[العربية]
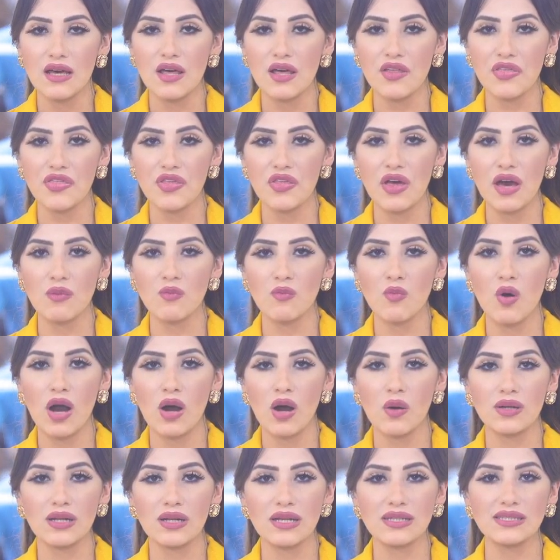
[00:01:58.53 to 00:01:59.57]
أثناء
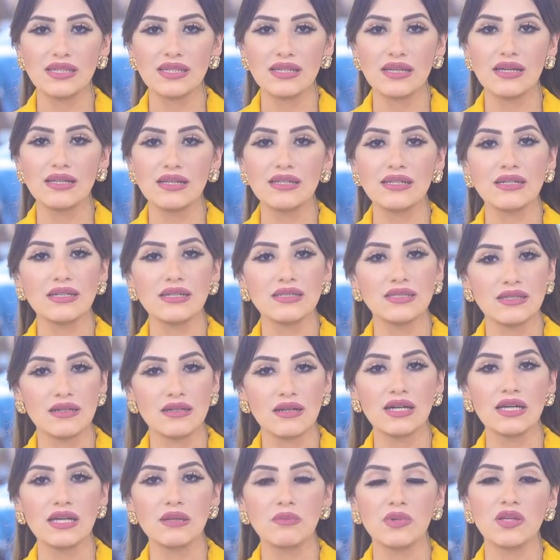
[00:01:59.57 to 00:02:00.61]
محاولاتها
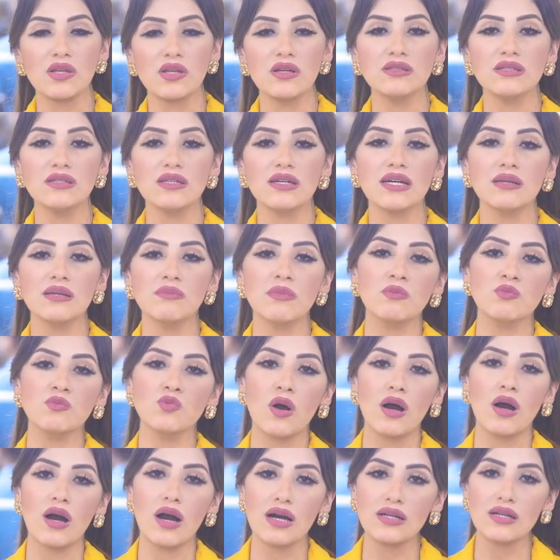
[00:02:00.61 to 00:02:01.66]
لاختراق المناطق
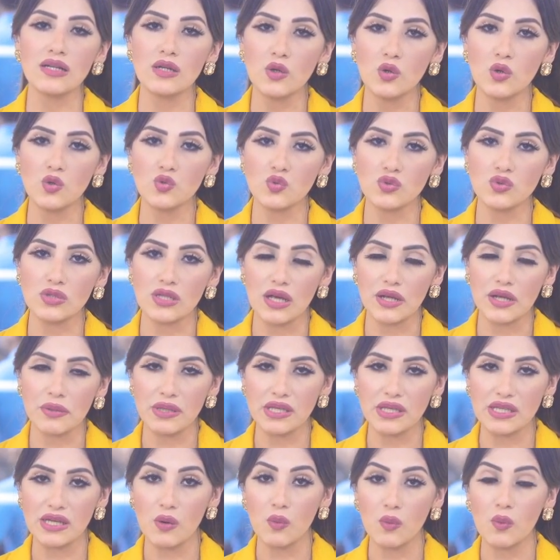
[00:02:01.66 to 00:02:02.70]
الممنوعة على الحدود
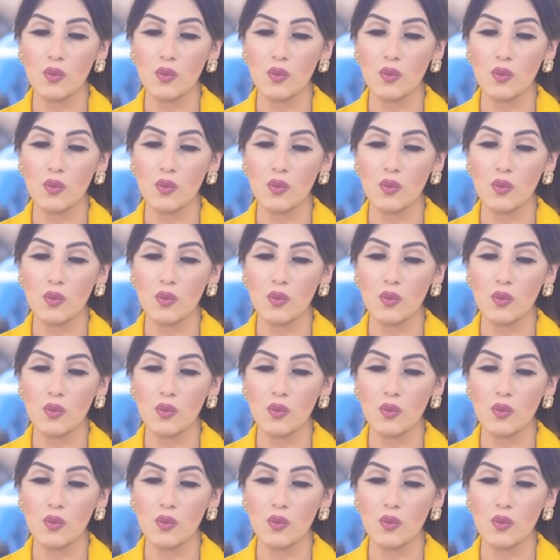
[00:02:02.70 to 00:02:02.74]
الغربية